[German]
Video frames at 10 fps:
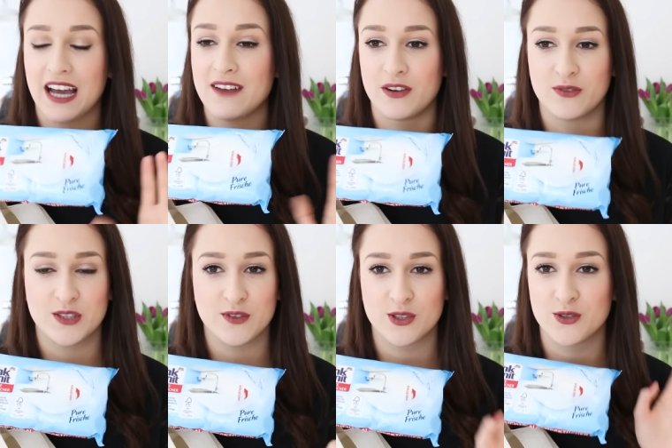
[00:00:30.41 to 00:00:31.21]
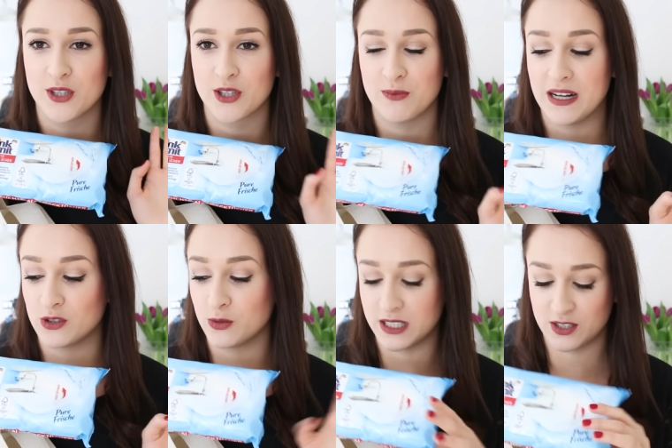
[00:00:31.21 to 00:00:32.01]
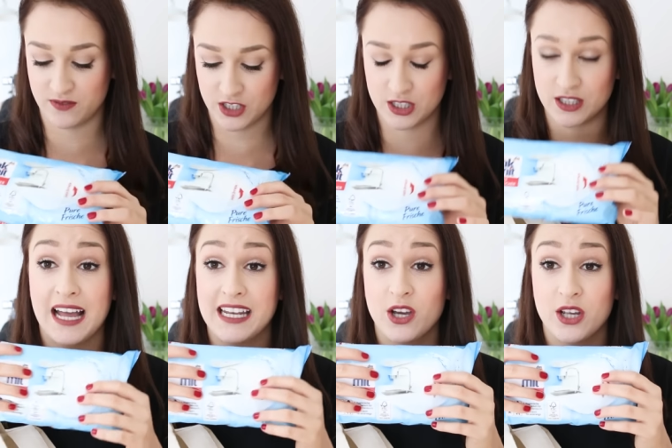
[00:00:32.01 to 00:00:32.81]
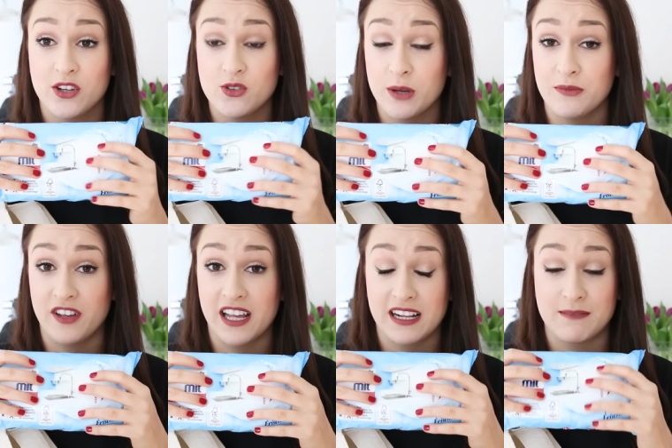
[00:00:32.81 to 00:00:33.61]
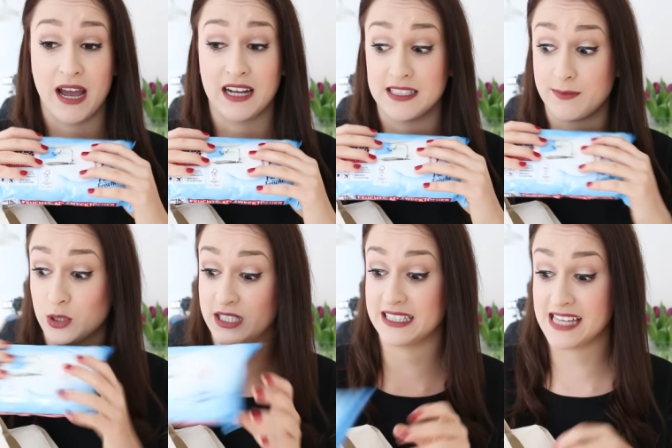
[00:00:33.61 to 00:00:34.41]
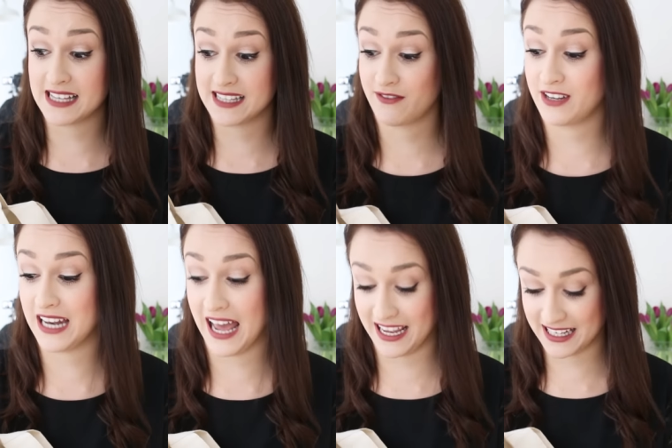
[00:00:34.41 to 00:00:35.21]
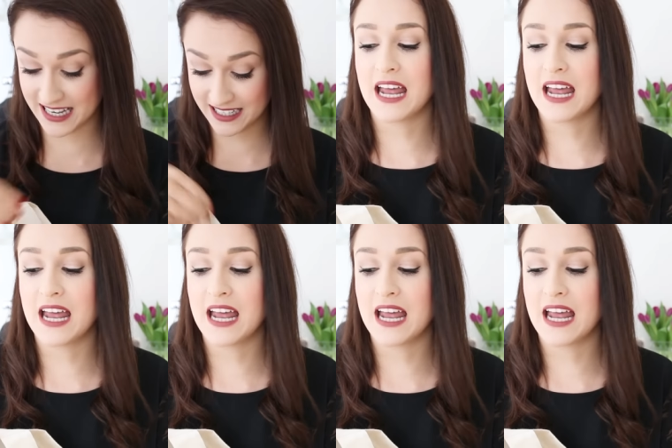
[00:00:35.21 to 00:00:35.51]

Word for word: Einfach für zwischendurch, um mal drüber zu wischen. Kann ich euch nur empfehlen, machen das Putzen sehr, sehr viel leichter.